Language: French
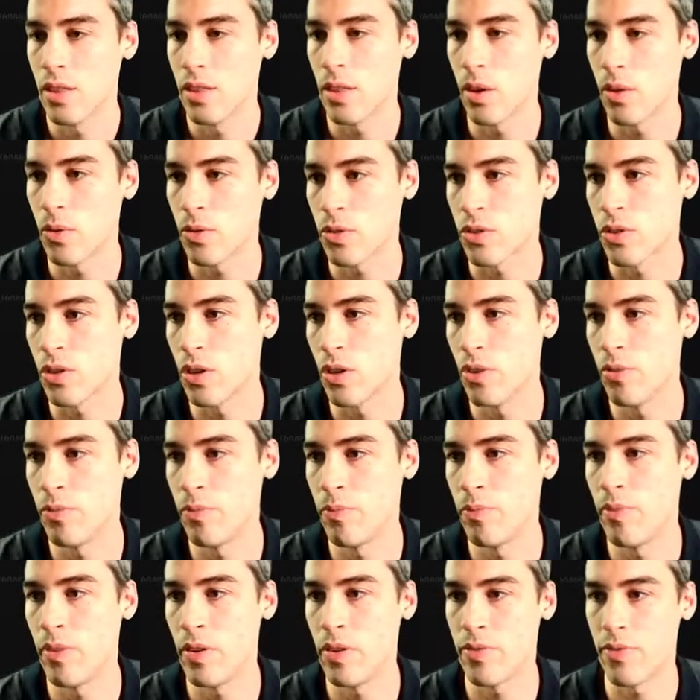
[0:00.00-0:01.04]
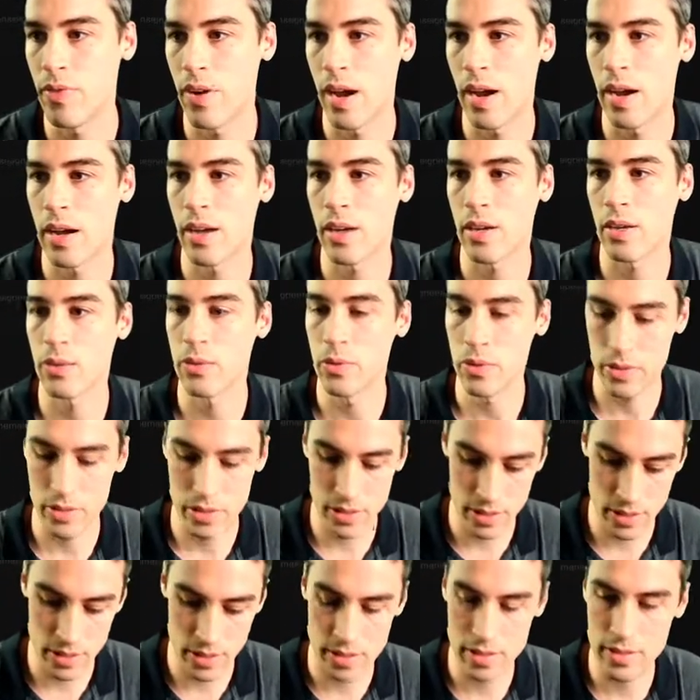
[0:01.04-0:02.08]
Donc, ce que vous pouvez faire
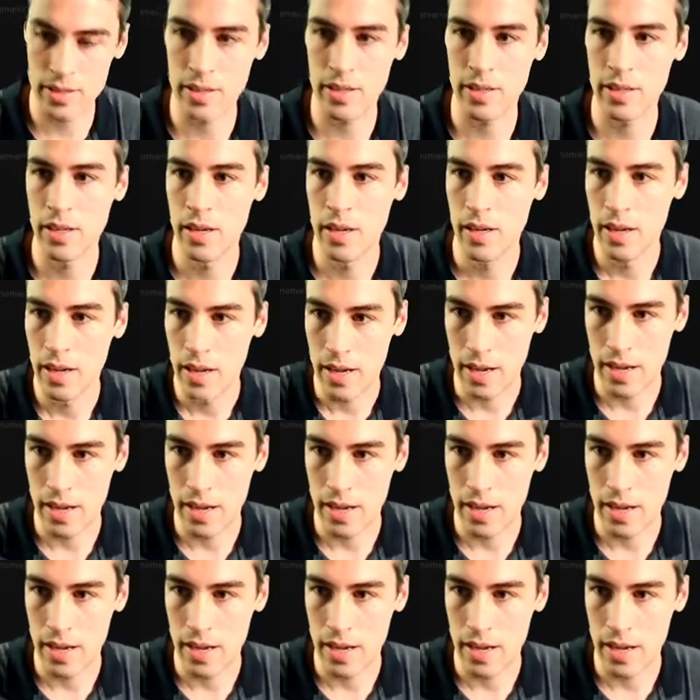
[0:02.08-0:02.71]
aussi, c'est